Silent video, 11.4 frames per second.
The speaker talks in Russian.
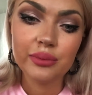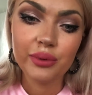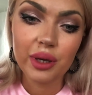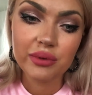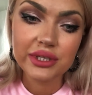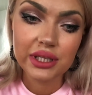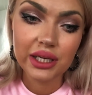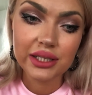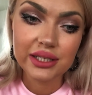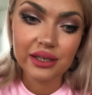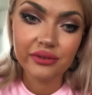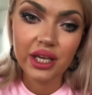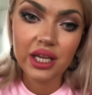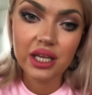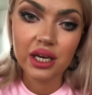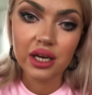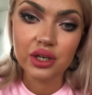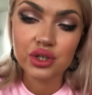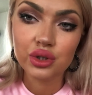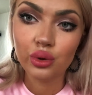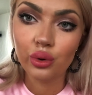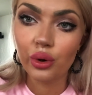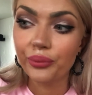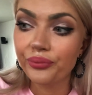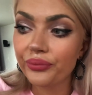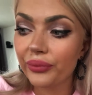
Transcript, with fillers: прямо стоит сравнение, что